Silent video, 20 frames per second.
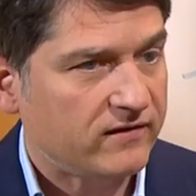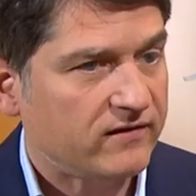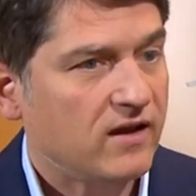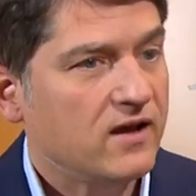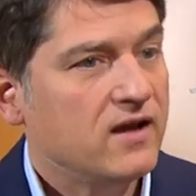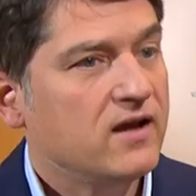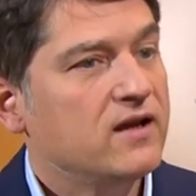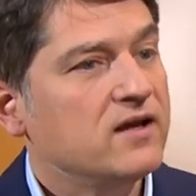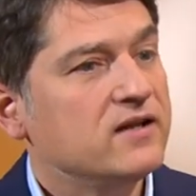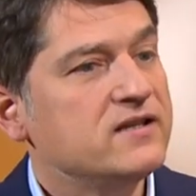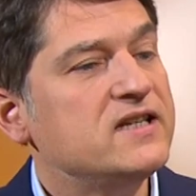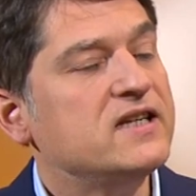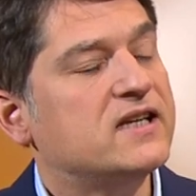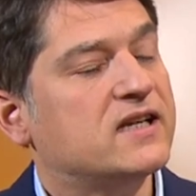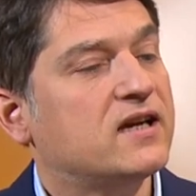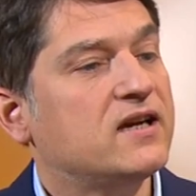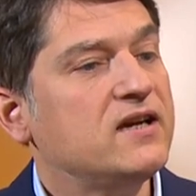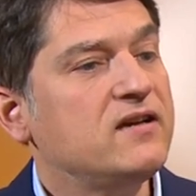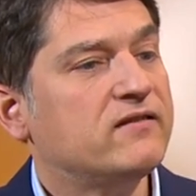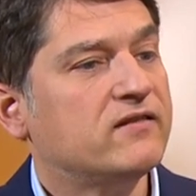Hans ist, Sinn. die
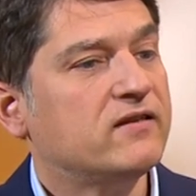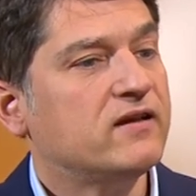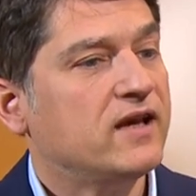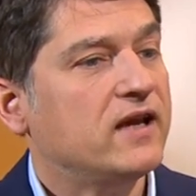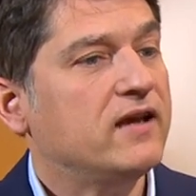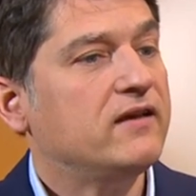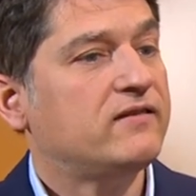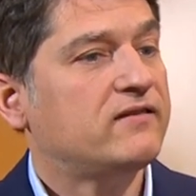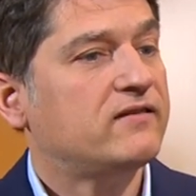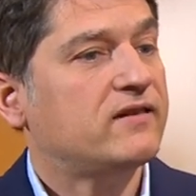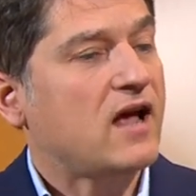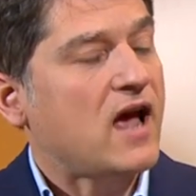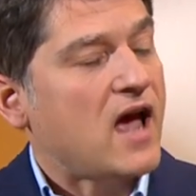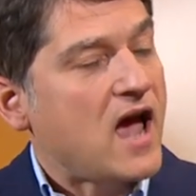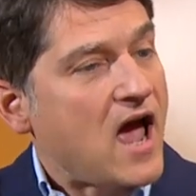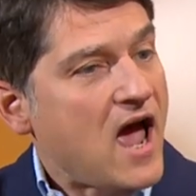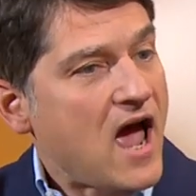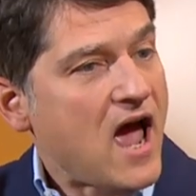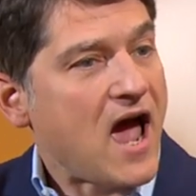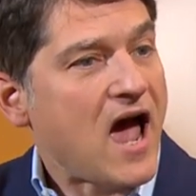Krise ist eine
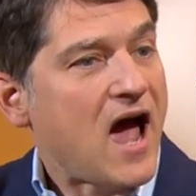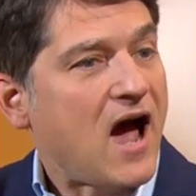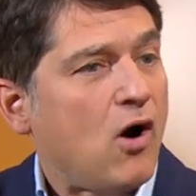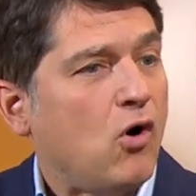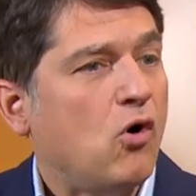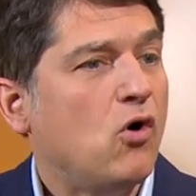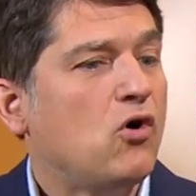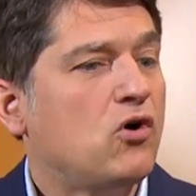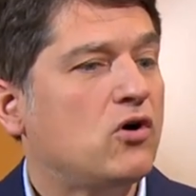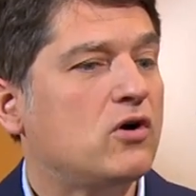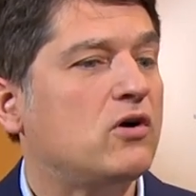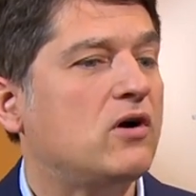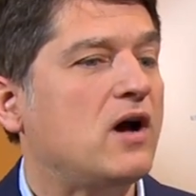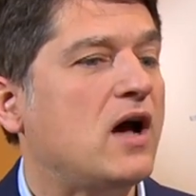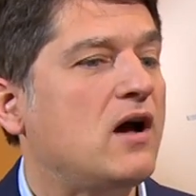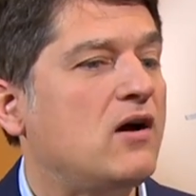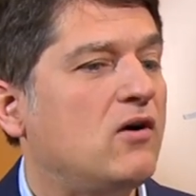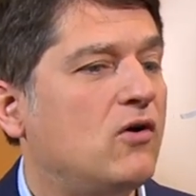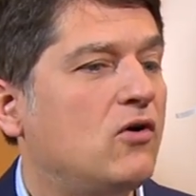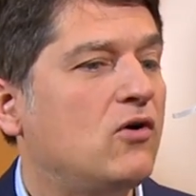Wunderkerze auch, auf Hans
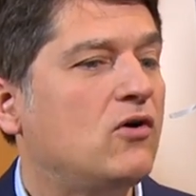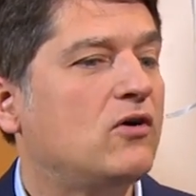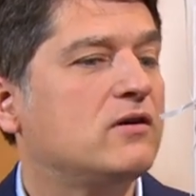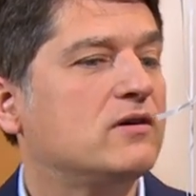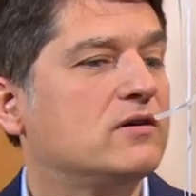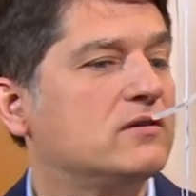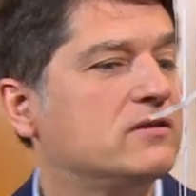Werner auch, Sinn.